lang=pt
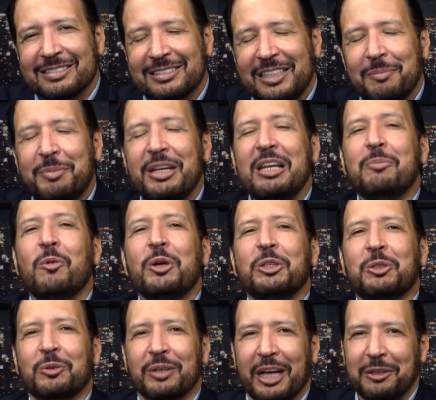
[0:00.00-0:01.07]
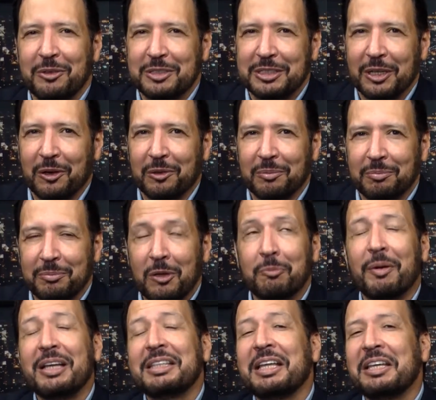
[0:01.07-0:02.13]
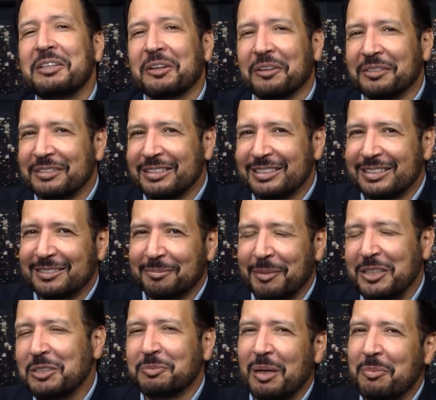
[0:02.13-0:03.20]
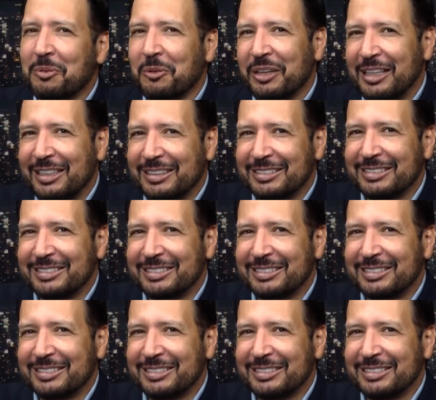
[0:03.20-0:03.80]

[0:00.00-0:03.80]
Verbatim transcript: que brilhe muito aí no céu. Meu pai está aí, ó. Bate um papo com ele.